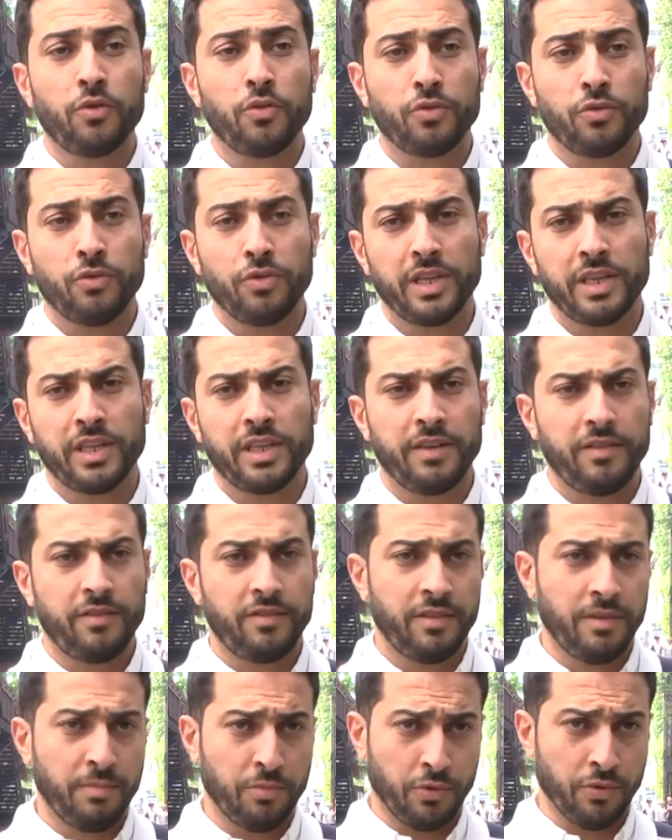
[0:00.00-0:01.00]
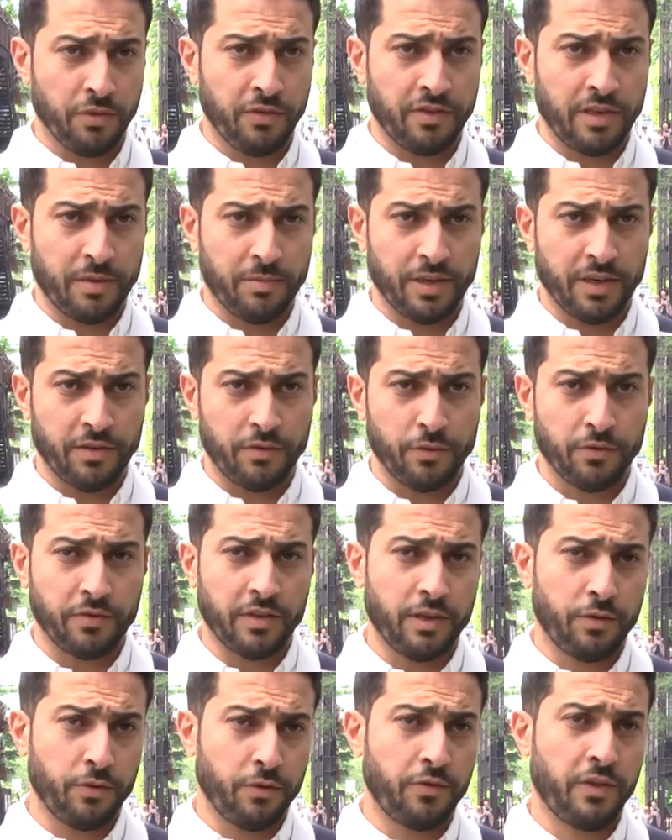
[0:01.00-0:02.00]
content d'être ici pour une simple raison,
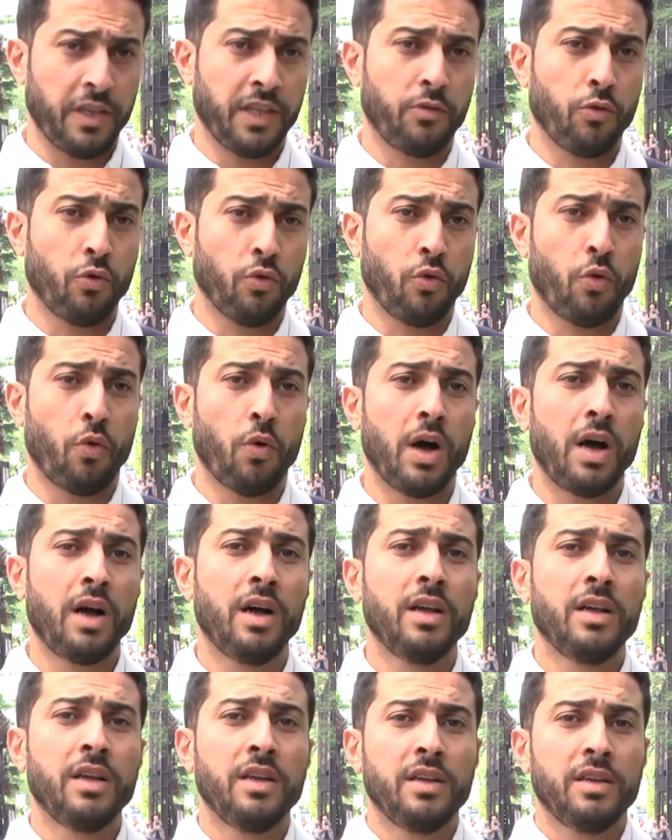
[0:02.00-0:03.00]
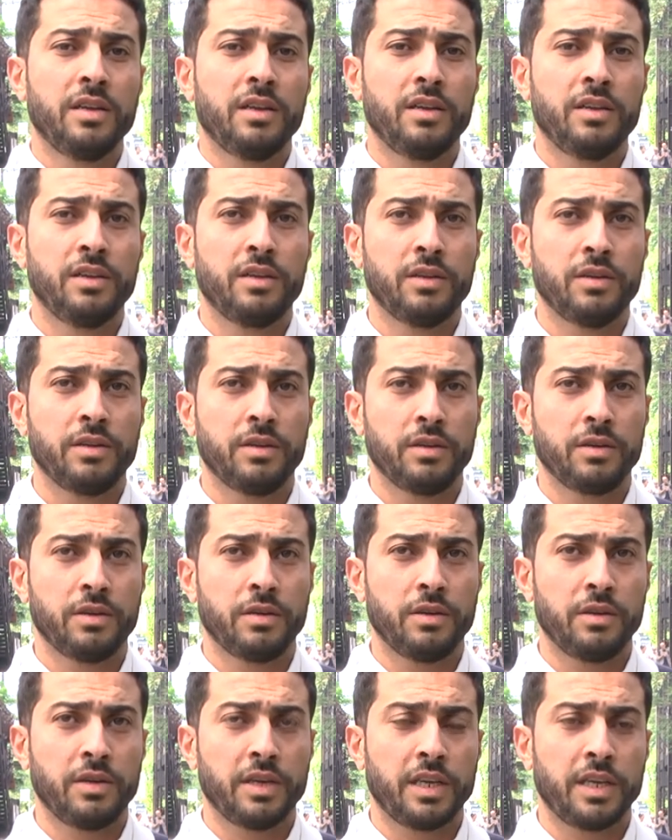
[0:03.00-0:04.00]
c'est que cet endroit
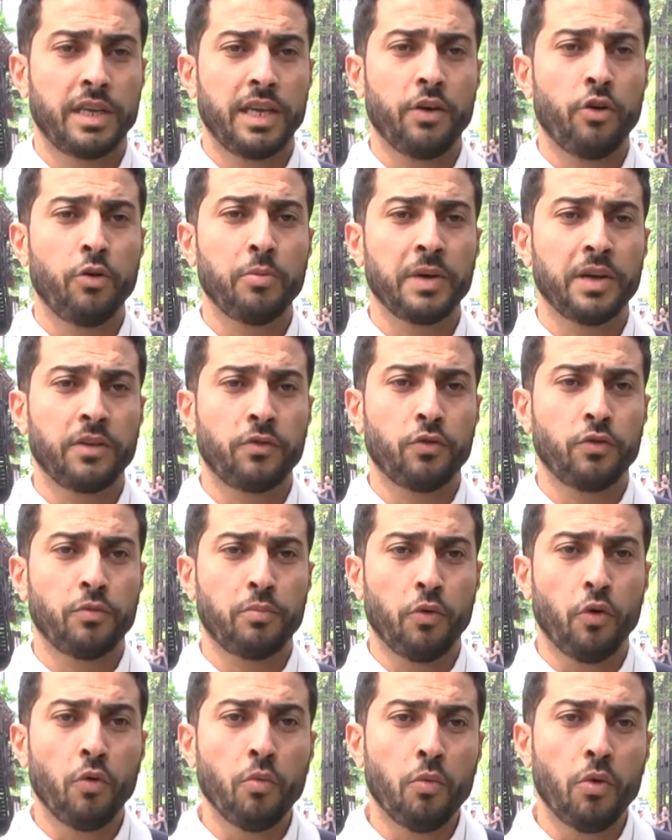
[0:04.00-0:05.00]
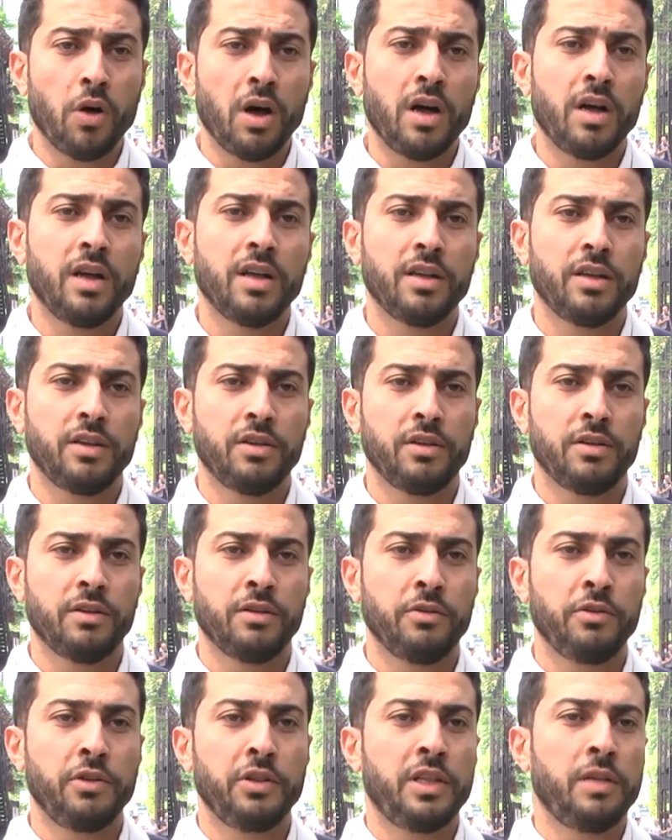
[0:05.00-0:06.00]
qui représente pour moi
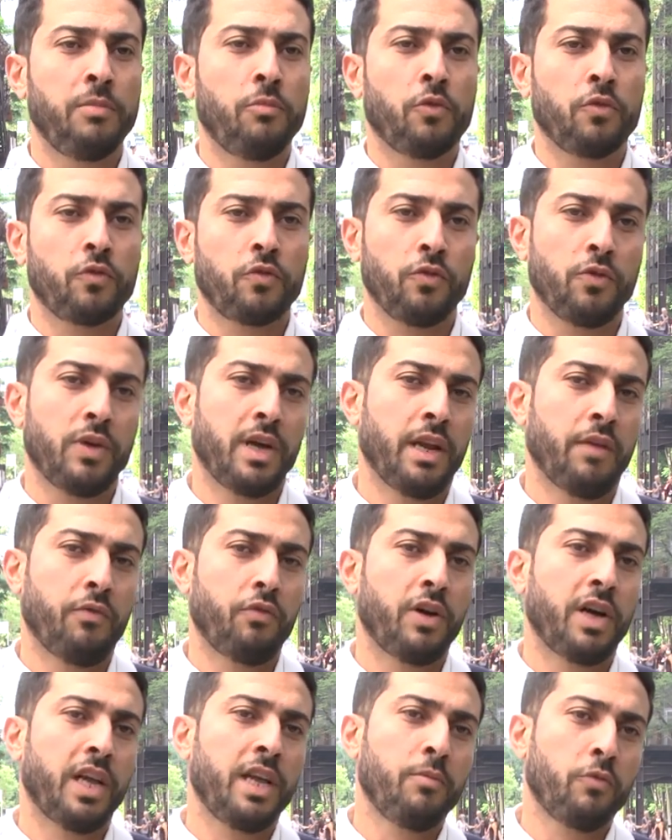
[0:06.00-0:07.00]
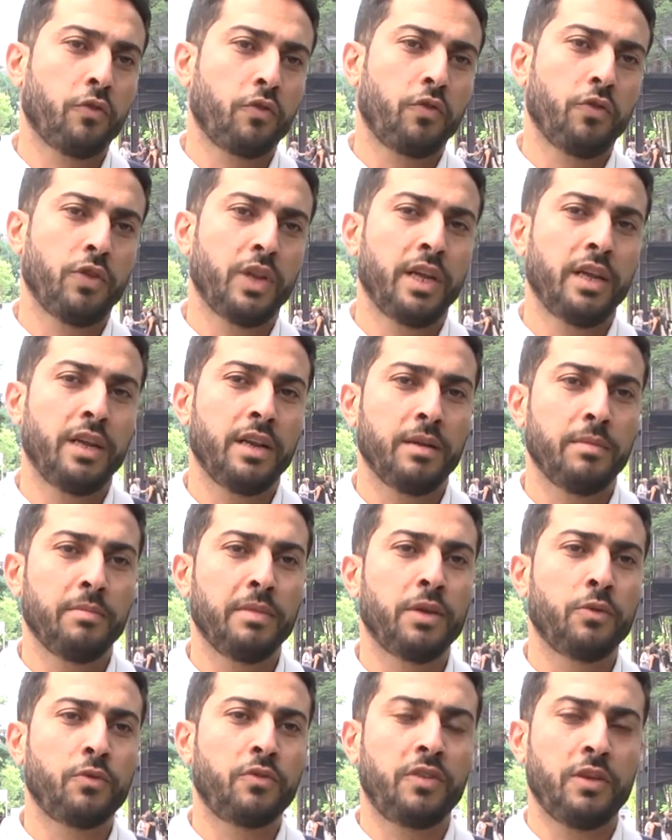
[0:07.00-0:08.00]
une dimension à la fois émotionnelle
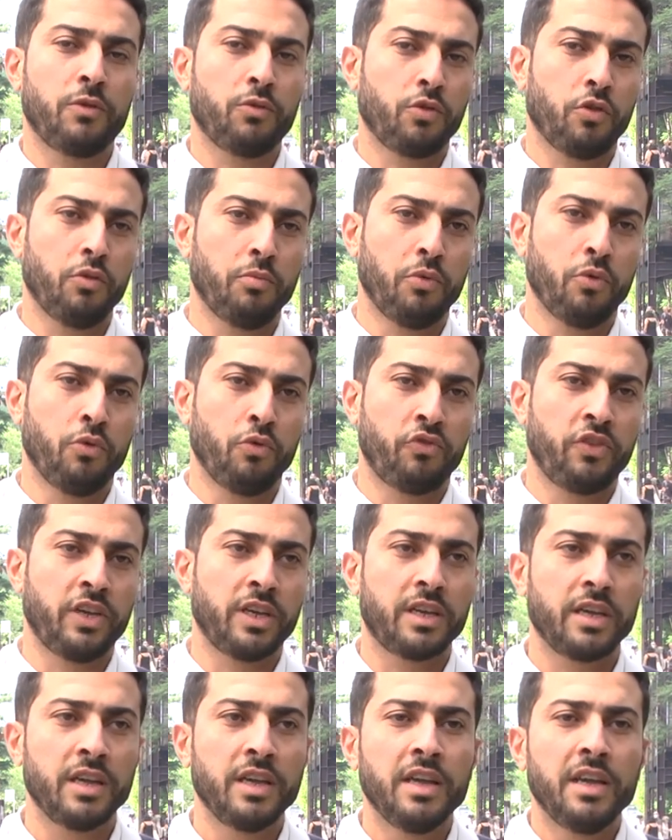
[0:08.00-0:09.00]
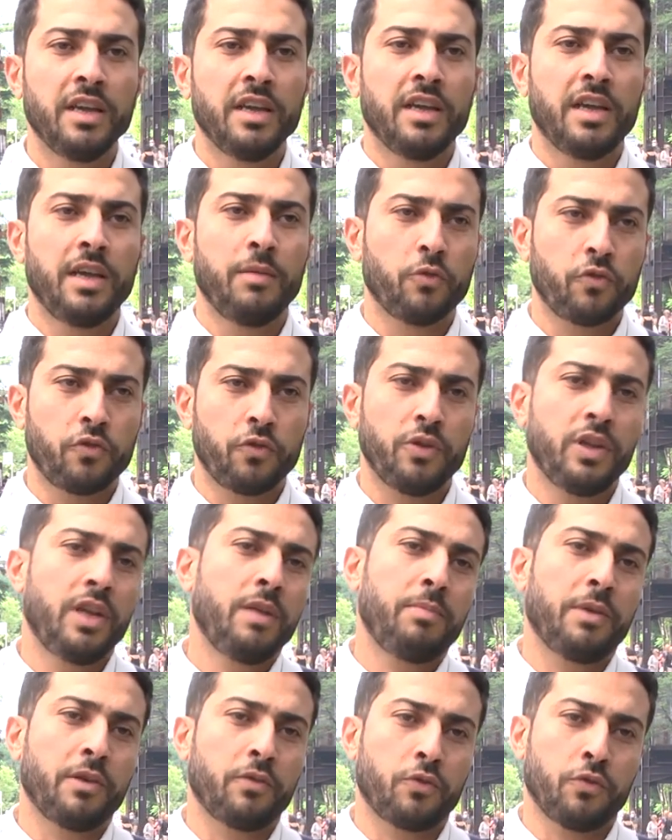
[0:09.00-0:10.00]
mais aussi anthropologique.
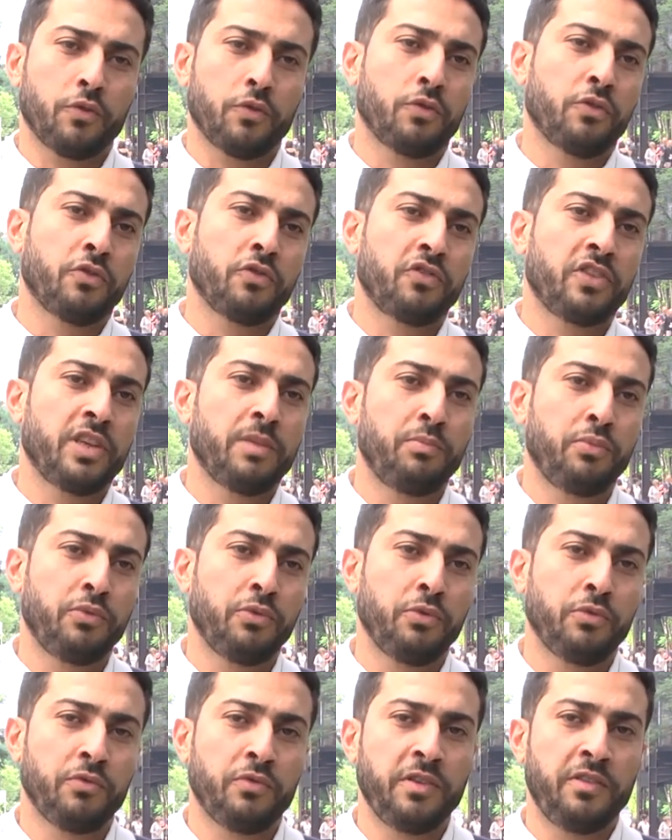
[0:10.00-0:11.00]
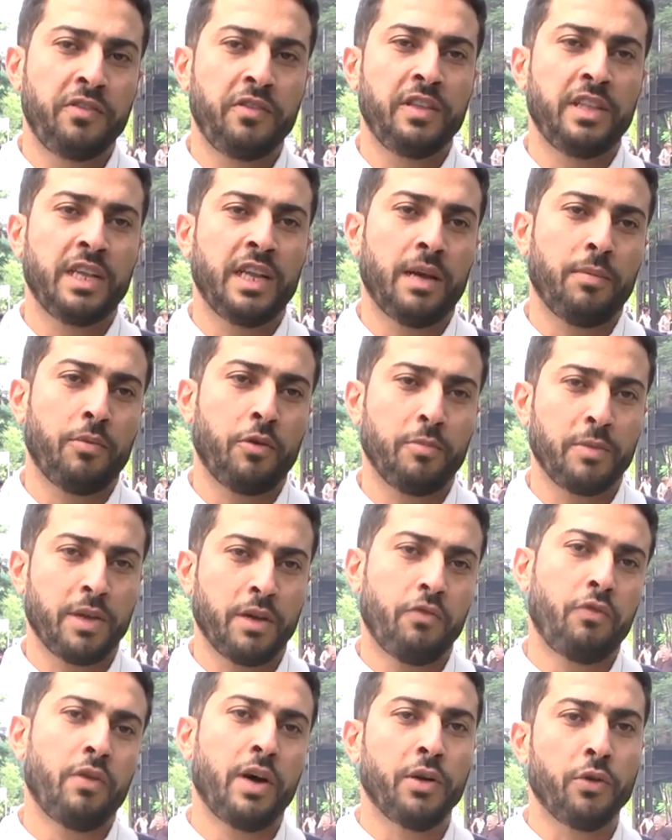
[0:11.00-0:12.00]
Émotionnelle parce que j'ai pu visiter la
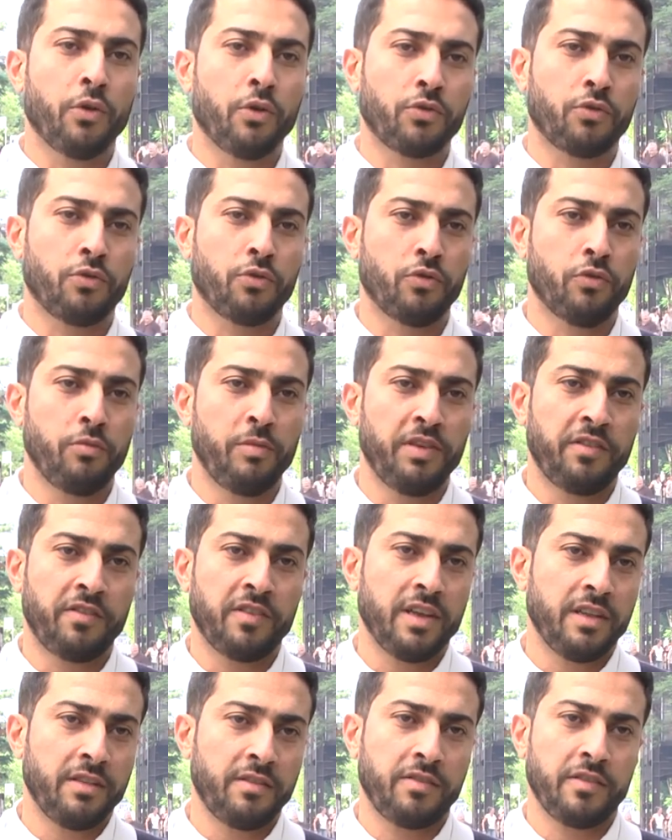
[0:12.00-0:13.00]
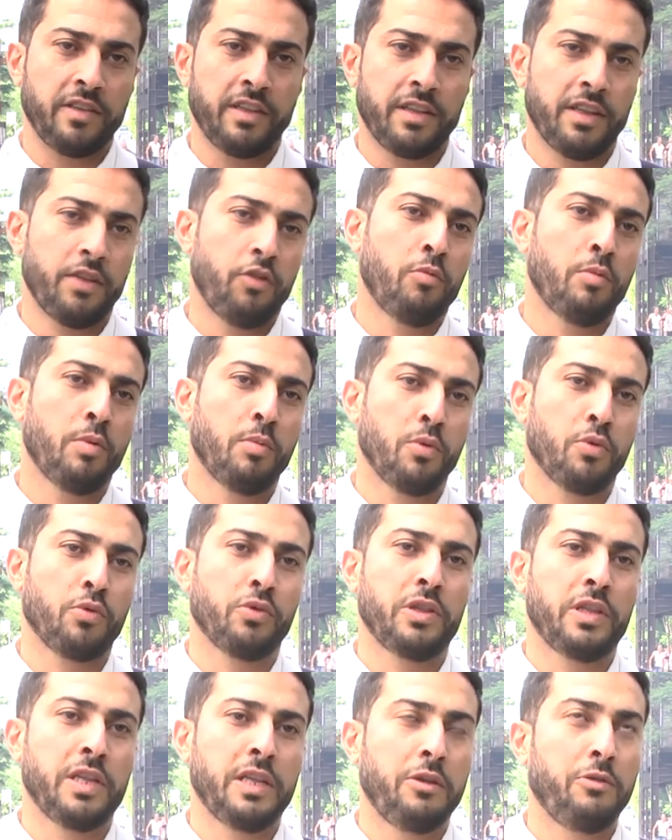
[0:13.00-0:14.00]
première fois Nantes en 2007, c'était le moment
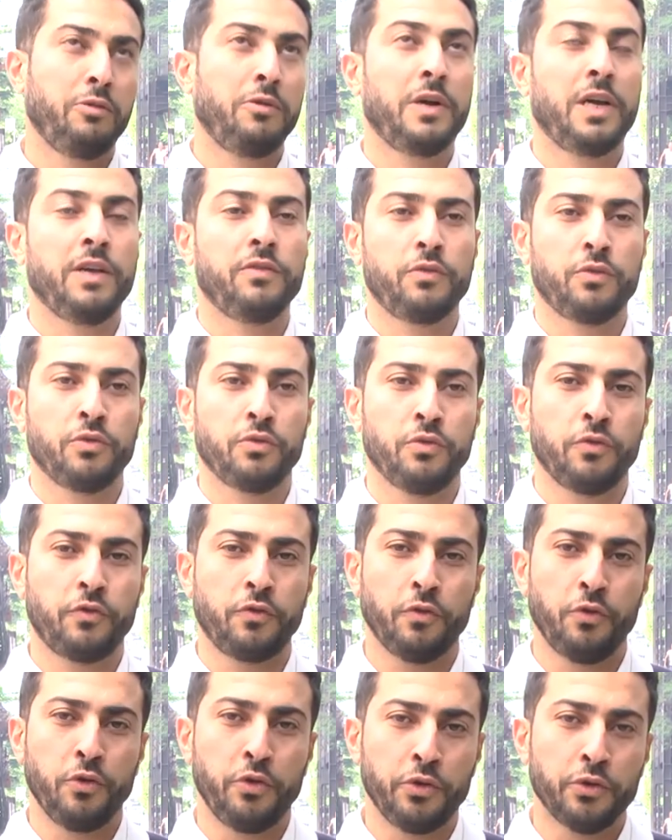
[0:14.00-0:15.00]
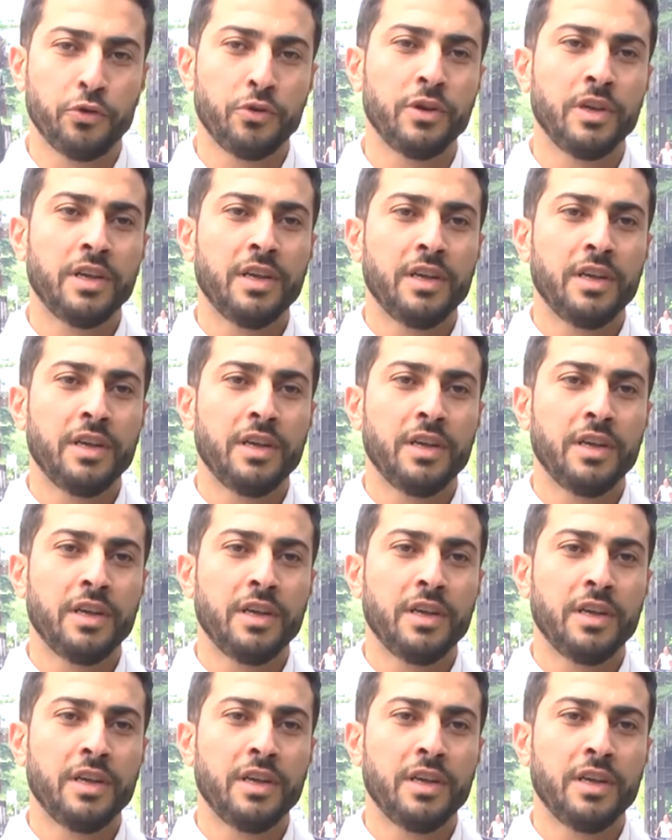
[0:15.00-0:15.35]
de d'inauguration de ce lieu